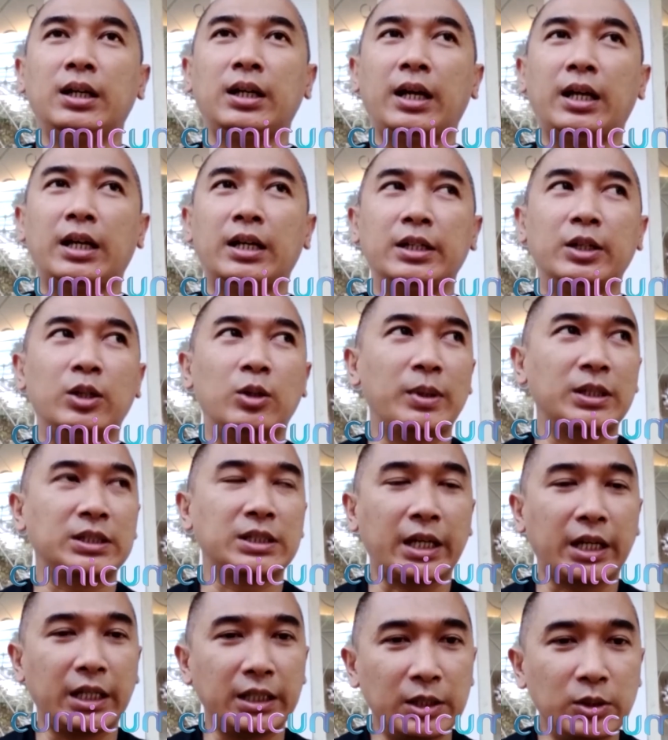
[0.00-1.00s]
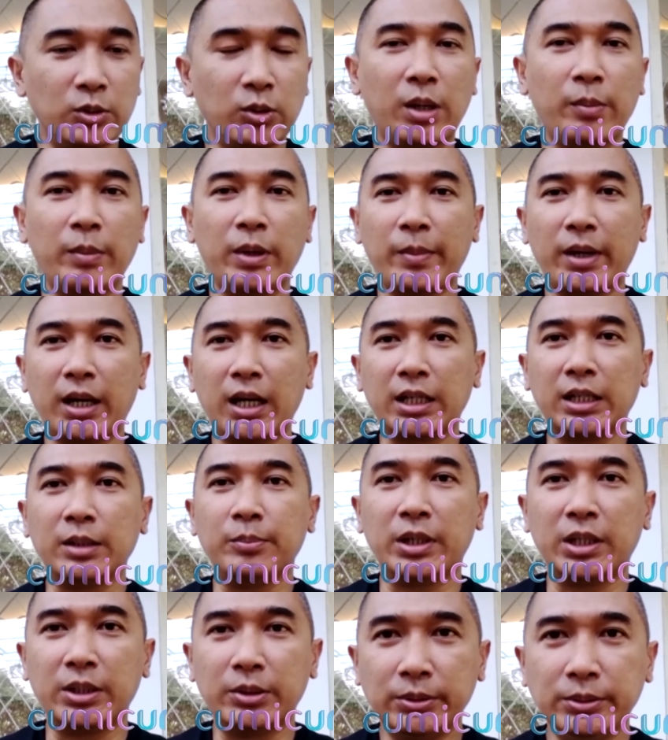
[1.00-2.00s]
karena di rumah sakitnya juga memang lagi
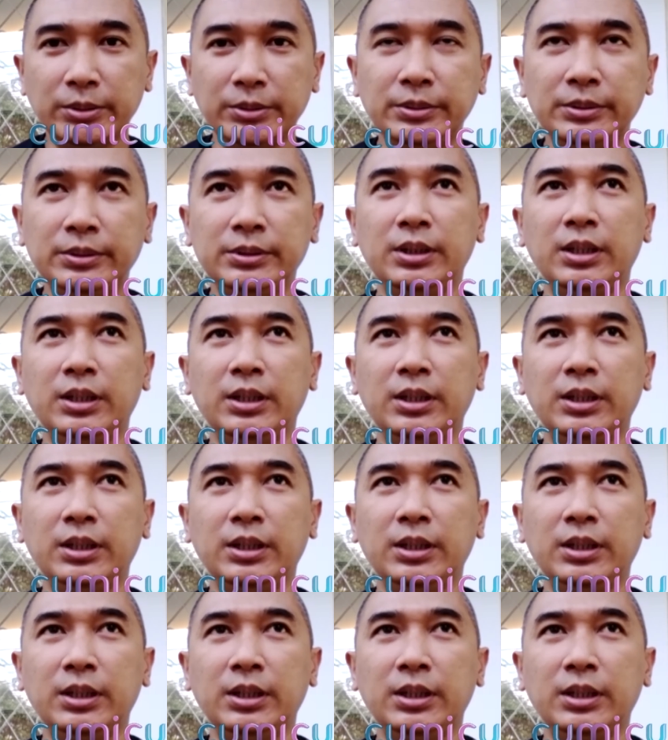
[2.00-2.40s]
penuh